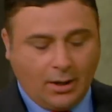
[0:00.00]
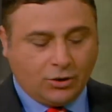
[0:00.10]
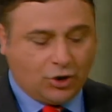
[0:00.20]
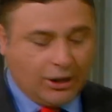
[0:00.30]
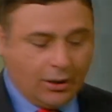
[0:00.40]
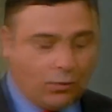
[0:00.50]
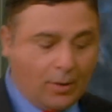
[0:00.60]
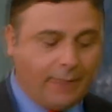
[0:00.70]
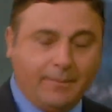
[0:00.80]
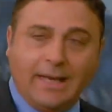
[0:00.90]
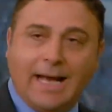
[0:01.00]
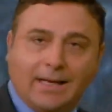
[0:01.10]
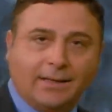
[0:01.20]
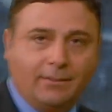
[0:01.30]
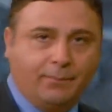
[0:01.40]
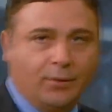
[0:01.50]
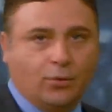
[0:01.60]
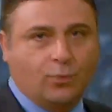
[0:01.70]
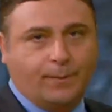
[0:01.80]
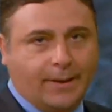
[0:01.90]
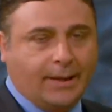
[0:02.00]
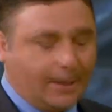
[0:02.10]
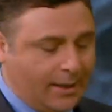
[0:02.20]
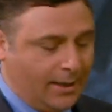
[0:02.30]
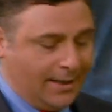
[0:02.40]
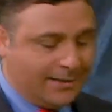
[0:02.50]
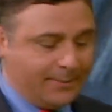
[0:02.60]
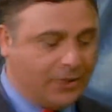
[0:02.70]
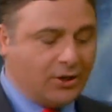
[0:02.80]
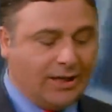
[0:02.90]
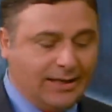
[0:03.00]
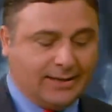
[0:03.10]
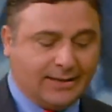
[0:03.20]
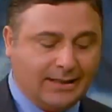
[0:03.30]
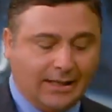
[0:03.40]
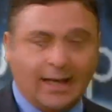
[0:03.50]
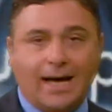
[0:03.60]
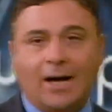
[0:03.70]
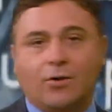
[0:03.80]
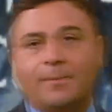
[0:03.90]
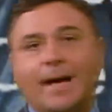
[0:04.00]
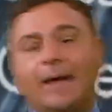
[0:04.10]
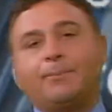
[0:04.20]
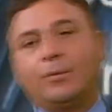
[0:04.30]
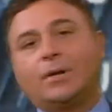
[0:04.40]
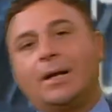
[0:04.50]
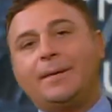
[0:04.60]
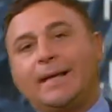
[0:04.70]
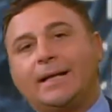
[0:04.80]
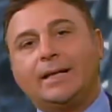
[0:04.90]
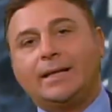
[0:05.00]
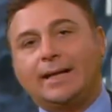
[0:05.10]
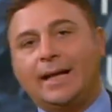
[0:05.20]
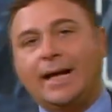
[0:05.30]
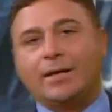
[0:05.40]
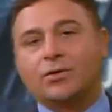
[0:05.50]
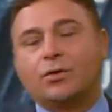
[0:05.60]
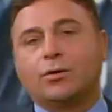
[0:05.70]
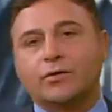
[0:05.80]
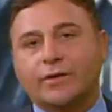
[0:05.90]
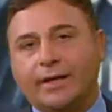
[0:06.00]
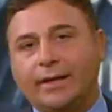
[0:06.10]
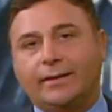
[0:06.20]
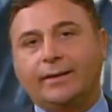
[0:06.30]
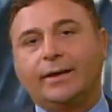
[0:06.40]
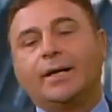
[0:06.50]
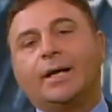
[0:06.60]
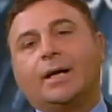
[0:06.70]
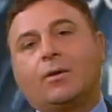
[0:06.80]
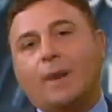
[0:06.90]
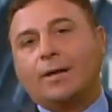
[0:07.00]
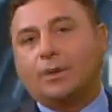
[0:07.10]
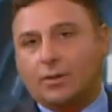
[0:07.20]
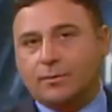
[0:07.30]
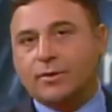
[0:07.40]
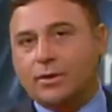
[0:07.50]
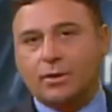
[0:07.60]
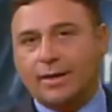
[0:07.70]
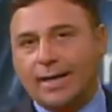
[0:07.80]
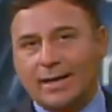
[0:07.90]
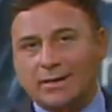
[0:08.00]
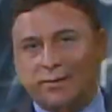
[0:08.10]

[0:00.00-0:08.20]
5 miliardi in più per la specialistica, ormai più della metà degli italiani sono costretti quando hanno bisogno di analisi